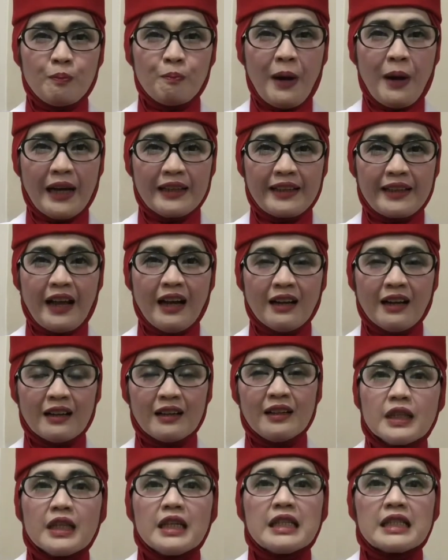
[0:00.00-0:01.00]
banyak,
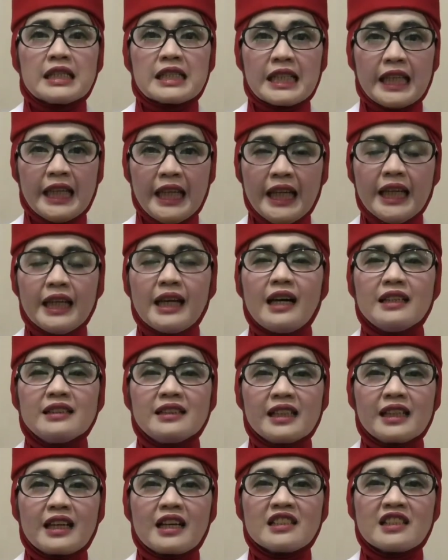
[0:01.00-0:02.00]
sehingga
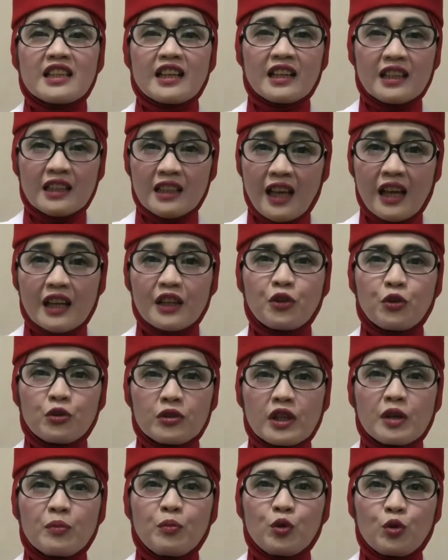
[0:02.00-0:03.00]
jika skenario
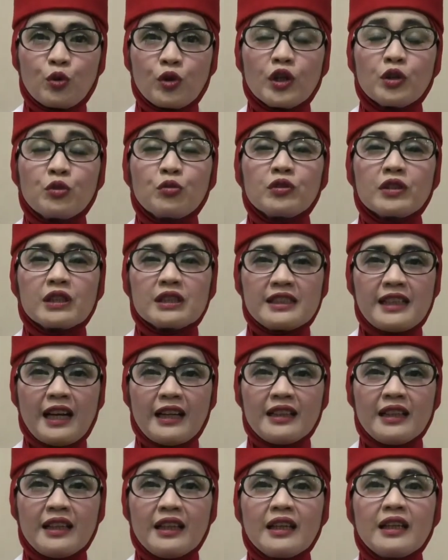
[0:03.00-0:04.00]
terburuk itu
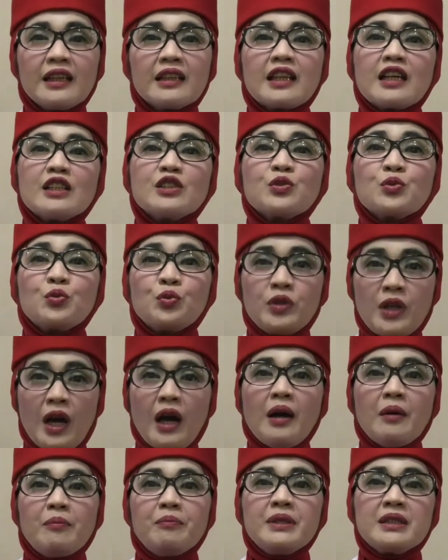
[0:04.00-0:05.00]
terjadi, kita sudah
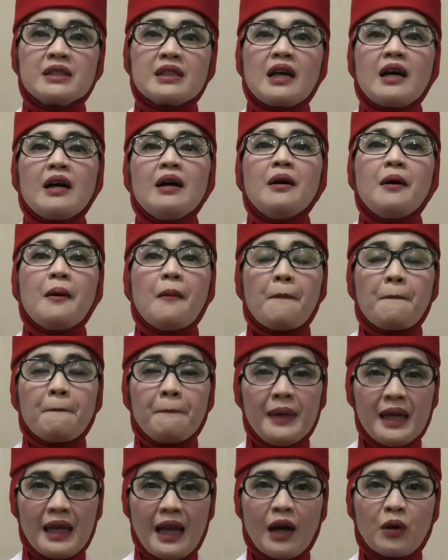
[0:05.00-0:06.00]
bisa
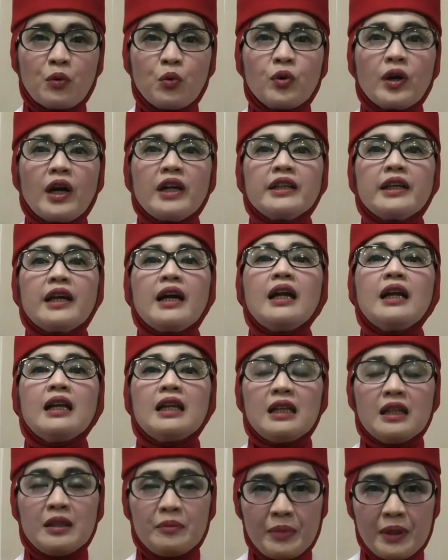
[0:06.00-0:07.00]
melakukannya
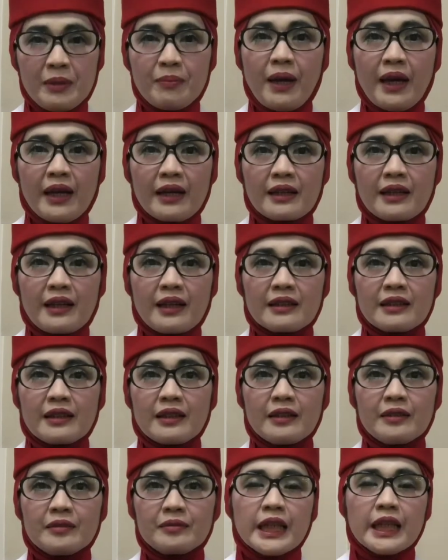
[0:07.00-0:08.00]
lebih baik
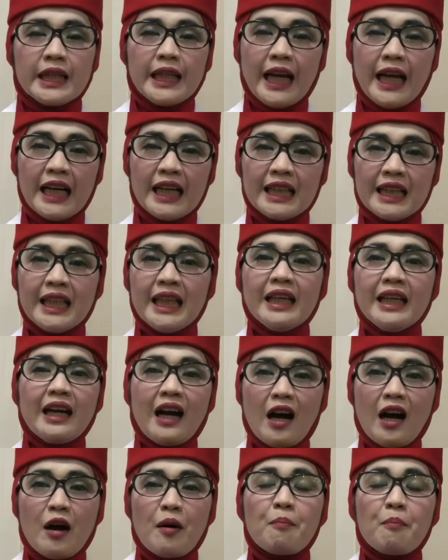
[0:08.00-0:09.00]
lagi. Yang
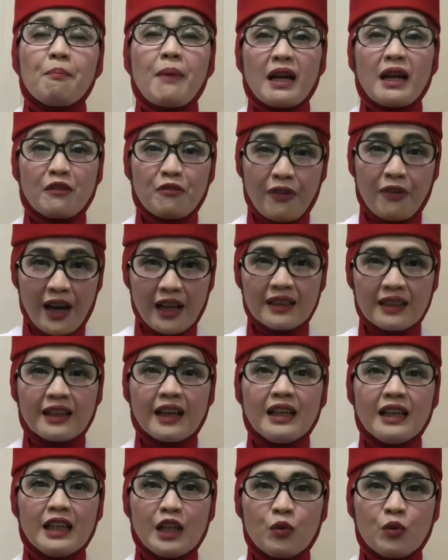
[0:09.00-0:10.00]
ketiga,
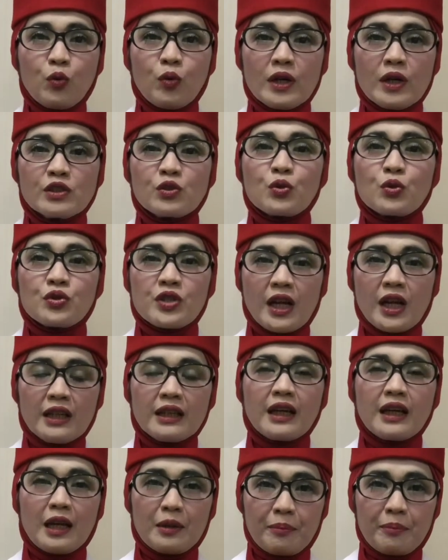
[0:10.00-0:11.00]
manfaatkan lingkungan sosial
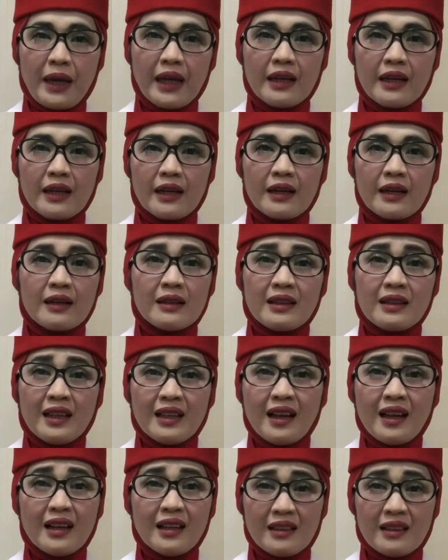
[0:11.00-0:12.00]
dengan baik.
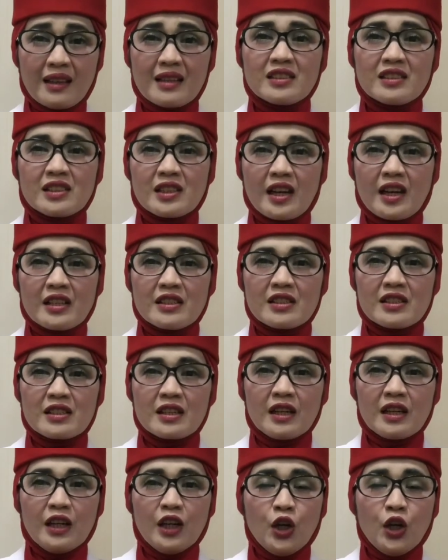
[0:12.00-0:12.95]
Ketika kita stres,